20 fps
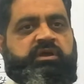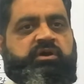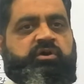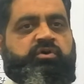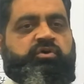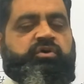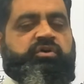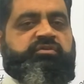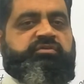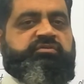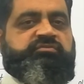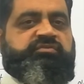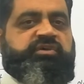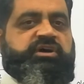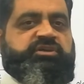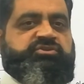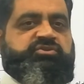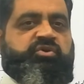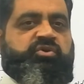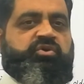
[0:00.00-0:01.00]
और
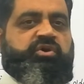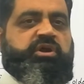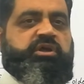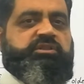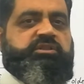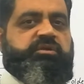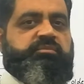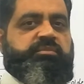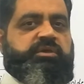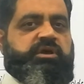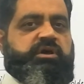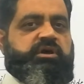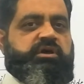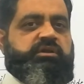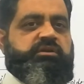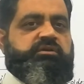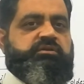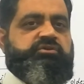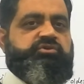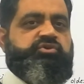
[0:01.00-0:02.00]
फासलों के
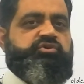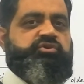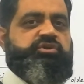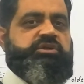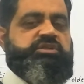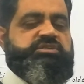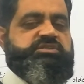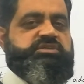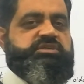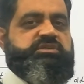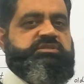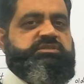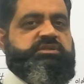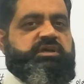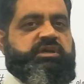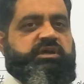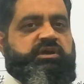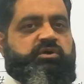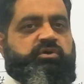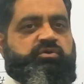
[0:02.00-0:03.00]
दरमियान जो डिस्टेंस
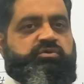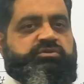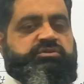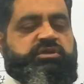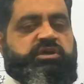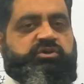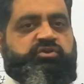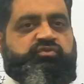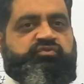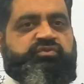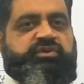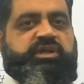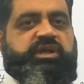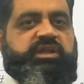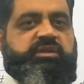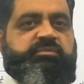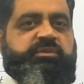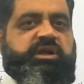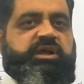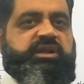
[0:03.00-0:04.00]
है और उसका जो
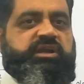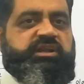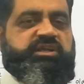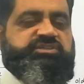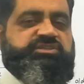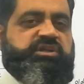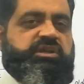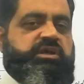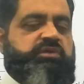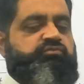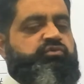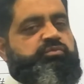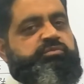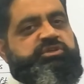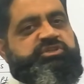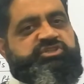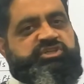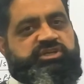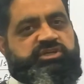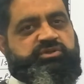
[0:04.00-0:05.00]
टाइम का रिलेशन है वो
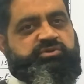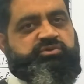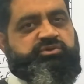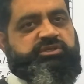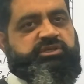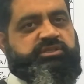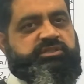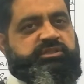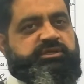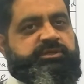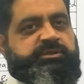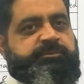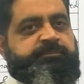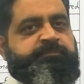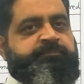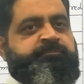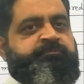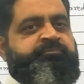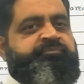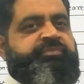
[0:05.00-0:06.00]
भी चेंज हो जाता है
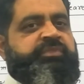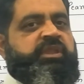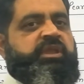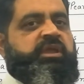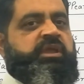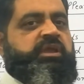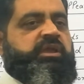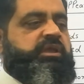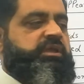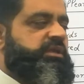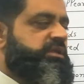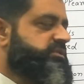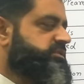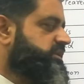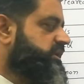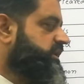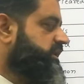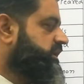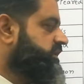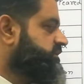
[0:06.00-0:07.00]
इस
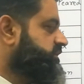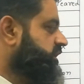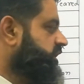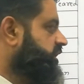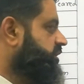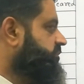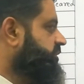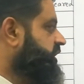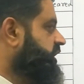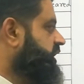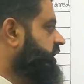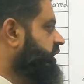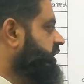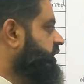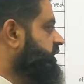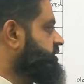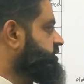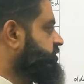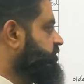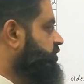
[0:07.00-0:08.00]
तरीके से हमने
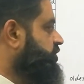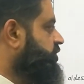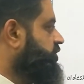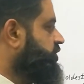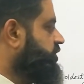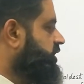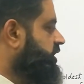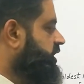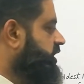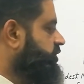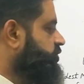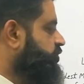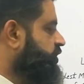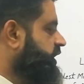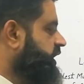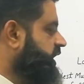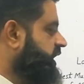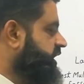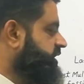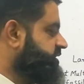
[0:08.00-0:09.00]
इस क्लॉक का जो
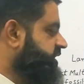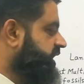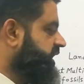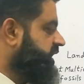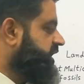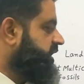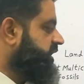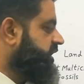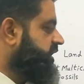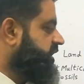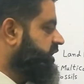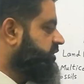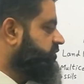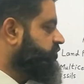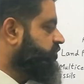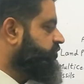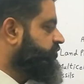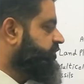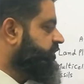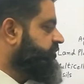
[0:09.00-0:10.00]
एक सेकंड है
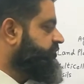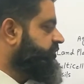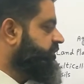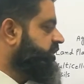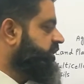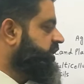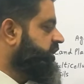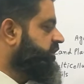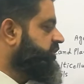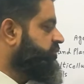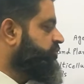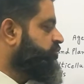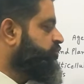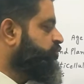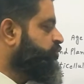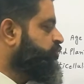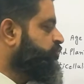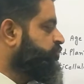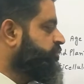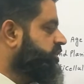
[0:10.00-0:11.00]
वो
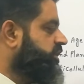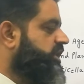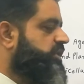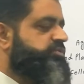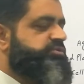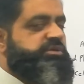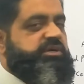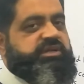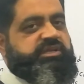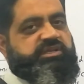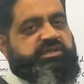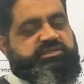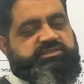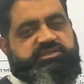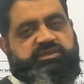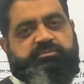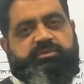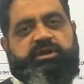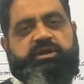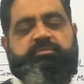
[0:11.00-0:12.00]
52,000 ईयर्स
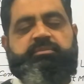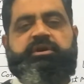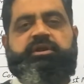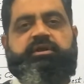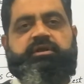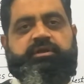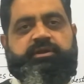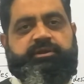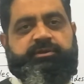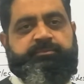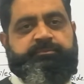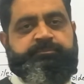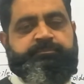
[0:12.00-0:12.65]
के बराबर रखा है